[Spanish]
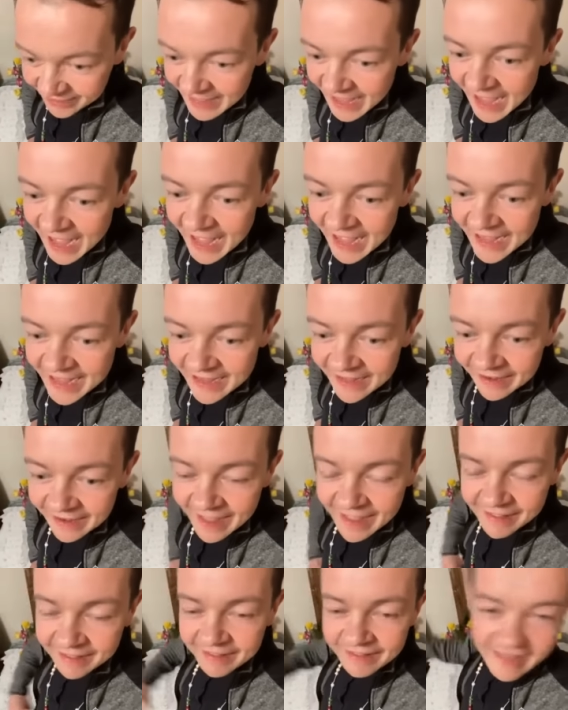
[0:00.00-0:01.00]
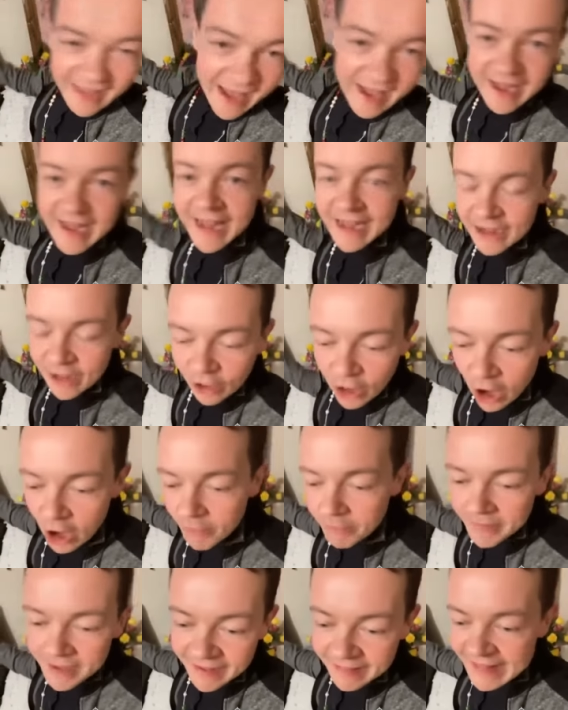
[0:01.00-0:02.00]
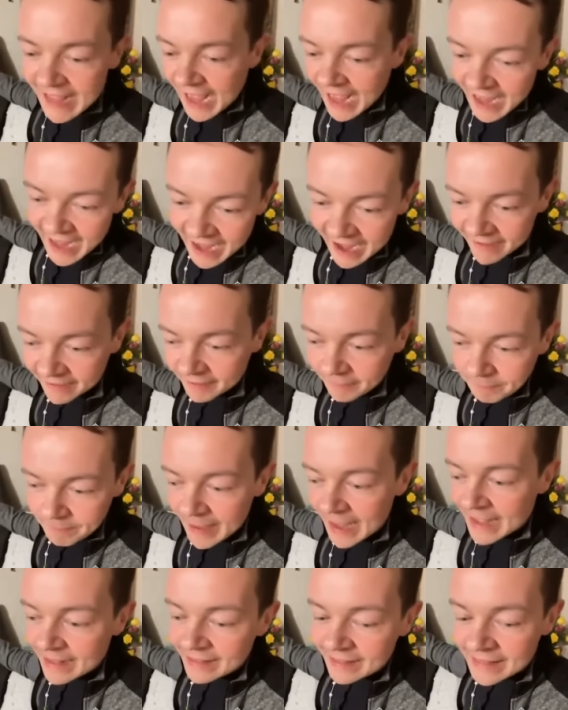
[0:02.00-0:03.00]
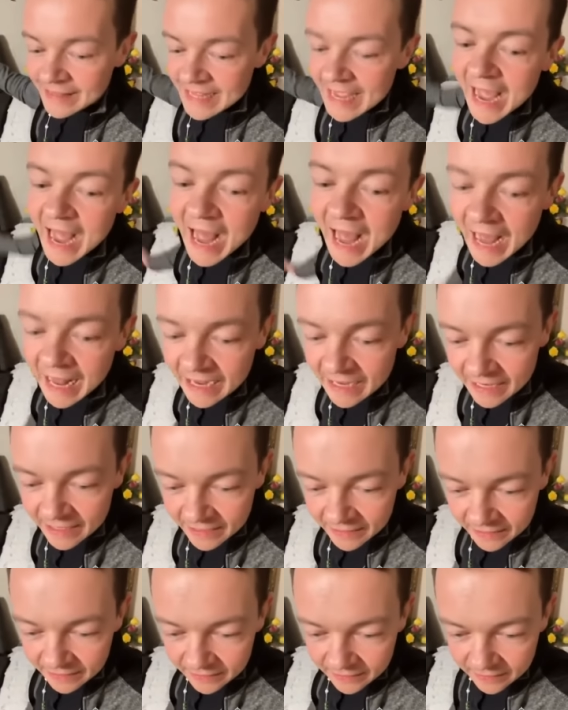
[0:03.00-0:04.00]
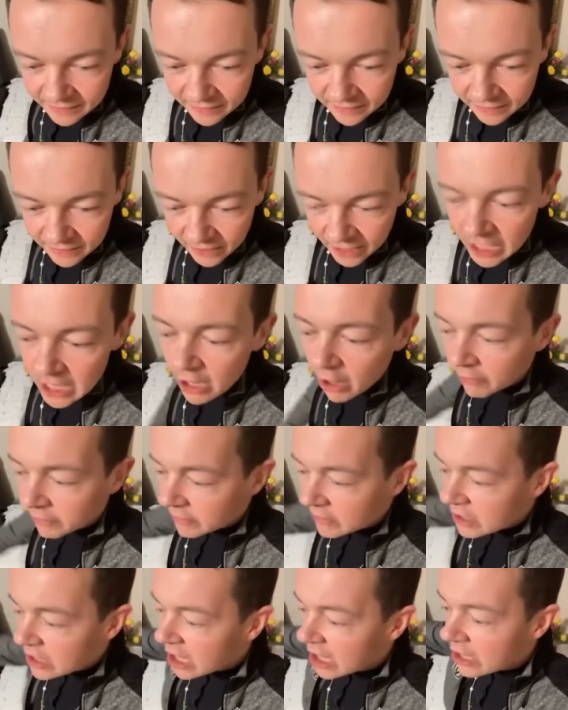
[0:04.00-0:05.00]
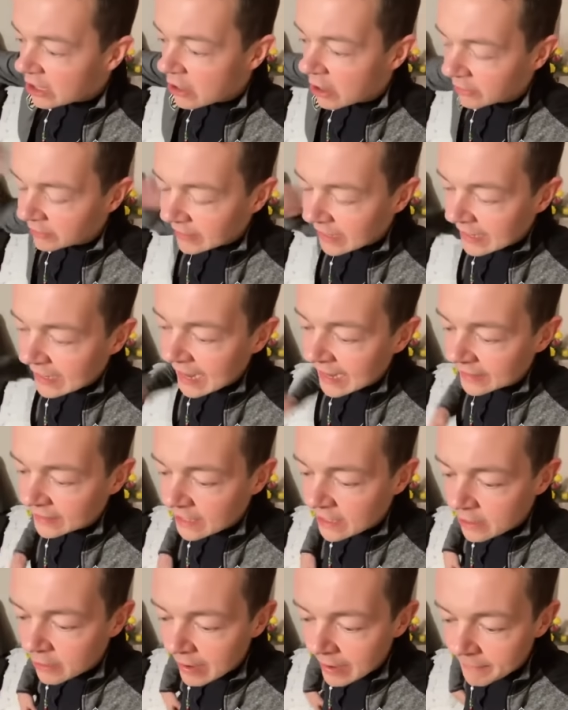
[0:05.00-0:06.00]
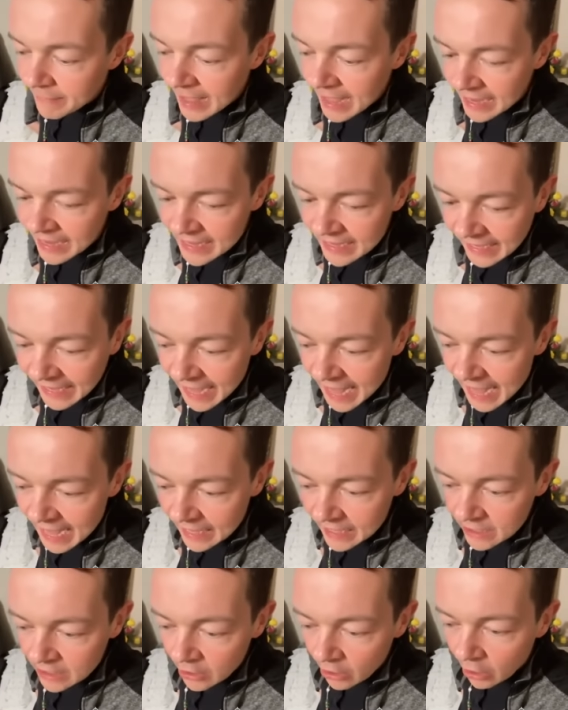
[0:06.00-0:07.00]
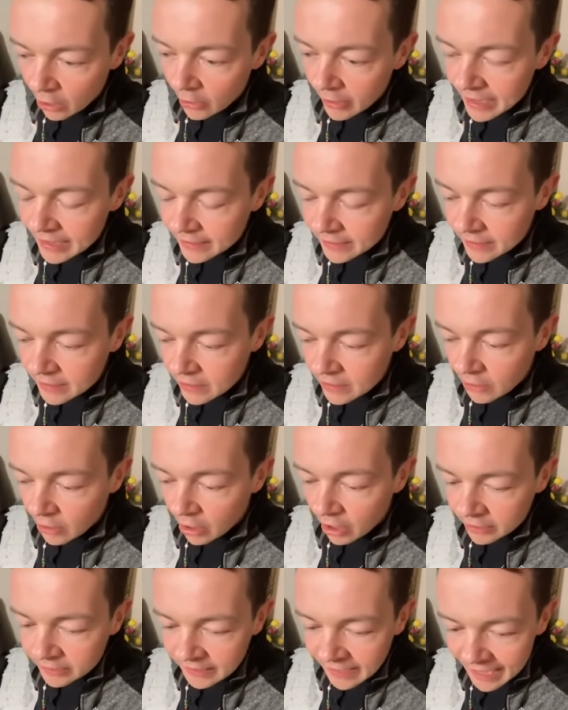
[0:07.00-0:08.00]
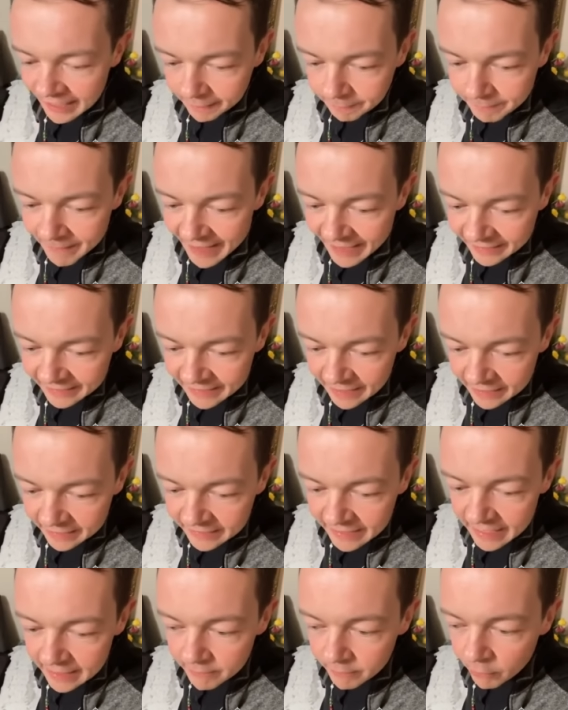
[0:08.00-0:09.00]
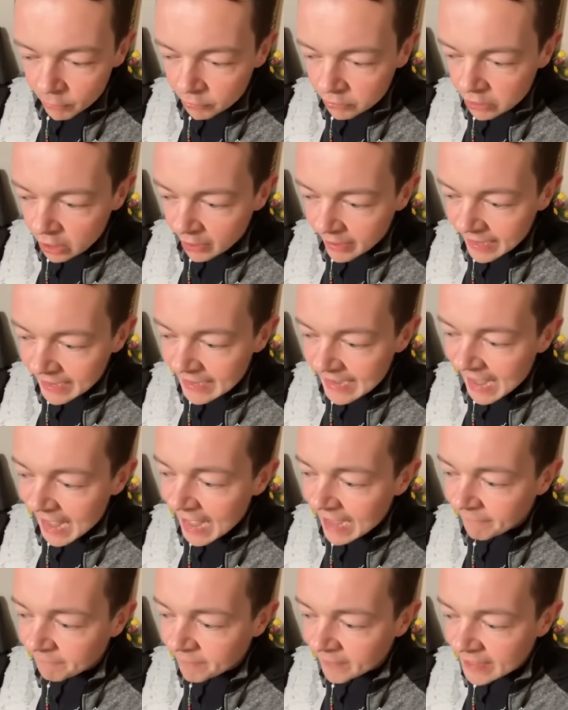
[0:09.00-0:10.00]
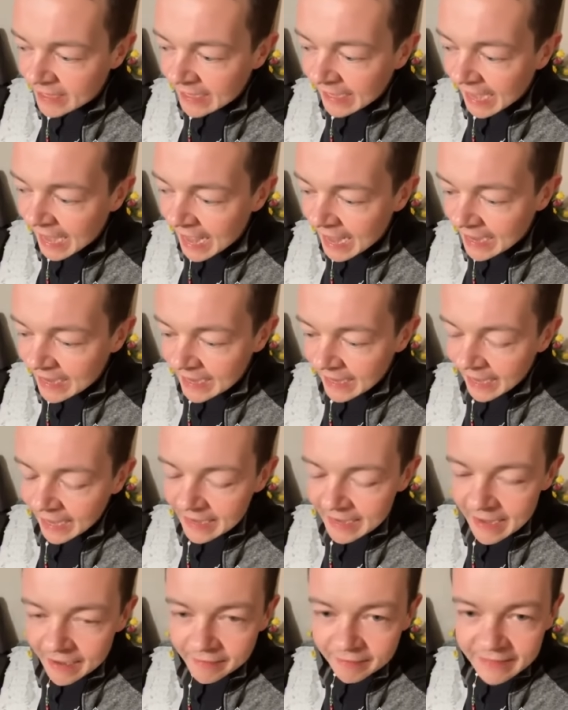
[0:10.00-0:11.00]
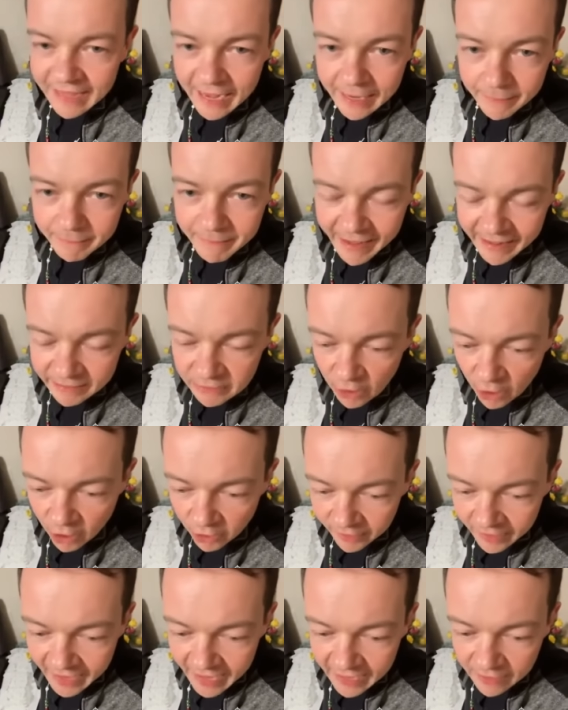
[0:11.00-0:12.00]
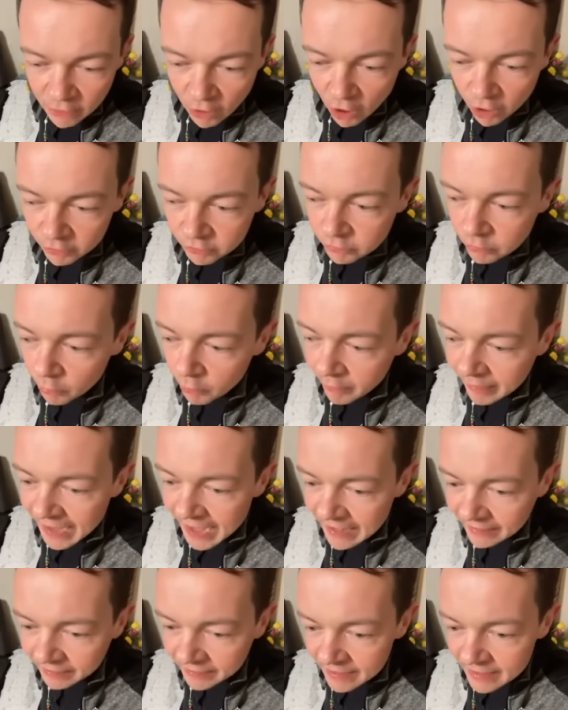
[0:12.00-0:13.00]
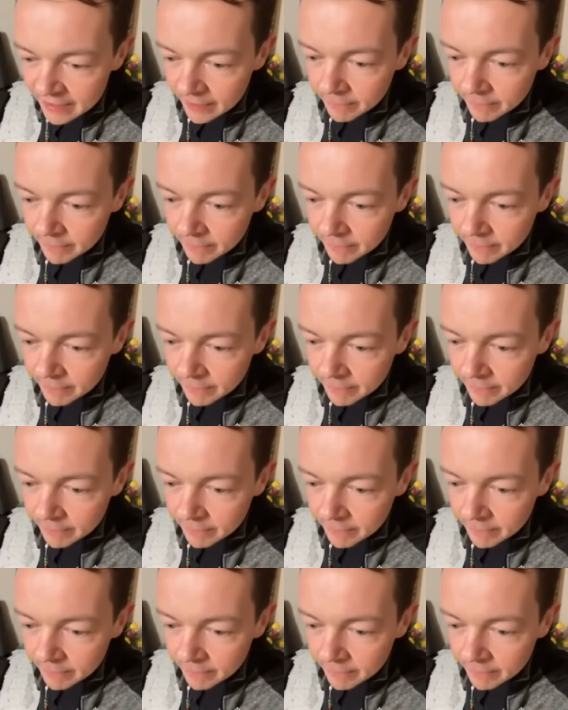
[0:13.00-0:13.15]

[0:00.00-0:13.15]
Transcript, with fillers: sea, les tienen comida especial y los niños en Latinoamérica o en otras partes del mundo, en África, en El Salvador, en Honduras,